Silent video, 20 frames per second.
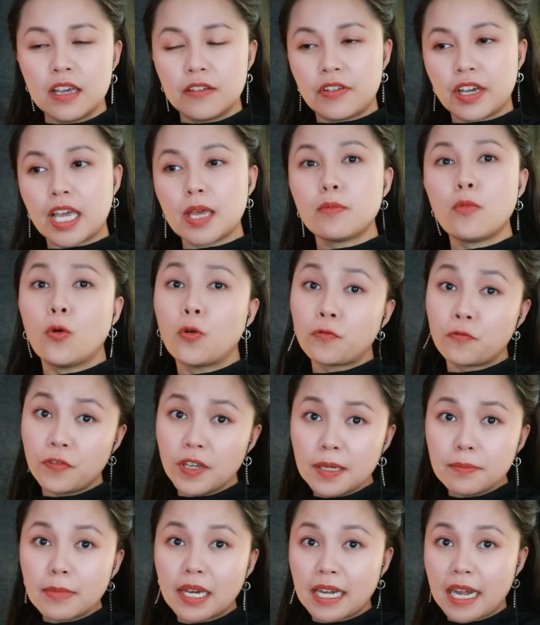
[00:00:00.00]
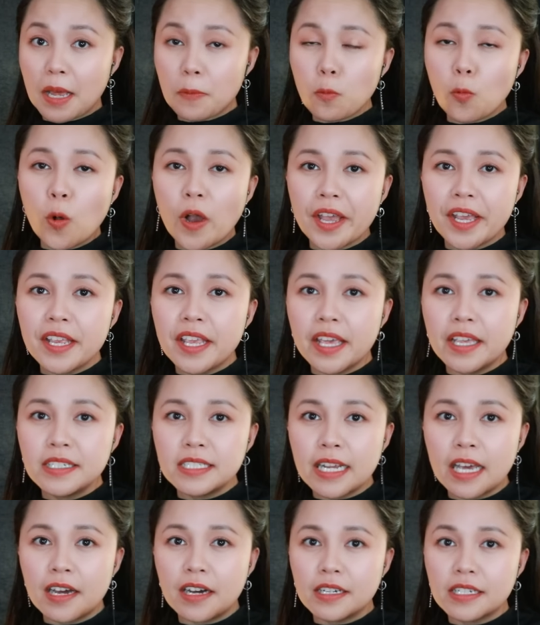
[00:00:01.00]
và cái bộ phim mà nam quay diễn
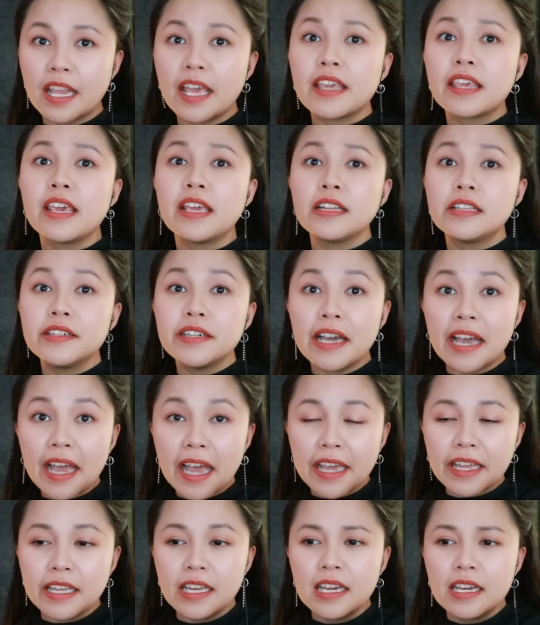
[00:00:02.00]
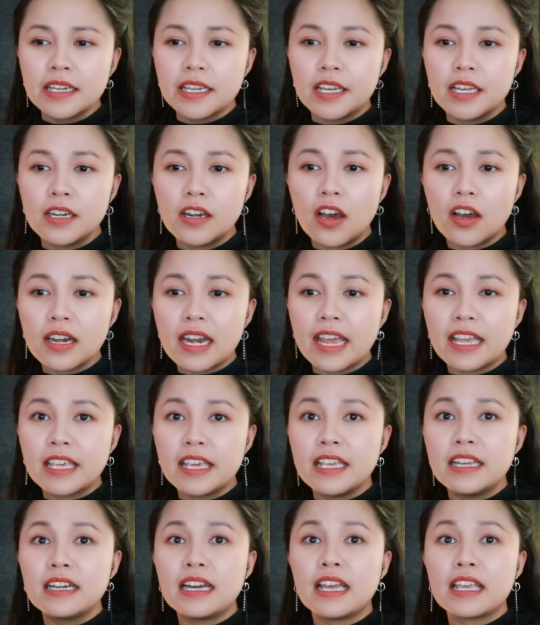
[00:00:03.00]
ra ở thế chiến thứ hai khi đó đang
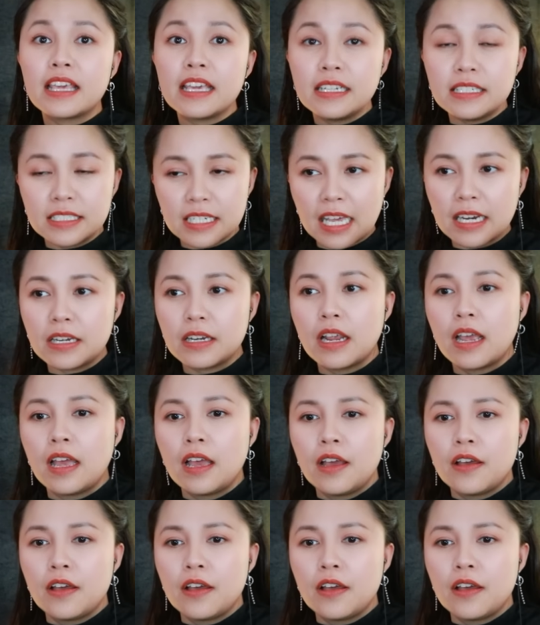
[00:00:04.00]
diễn ra chiến tranh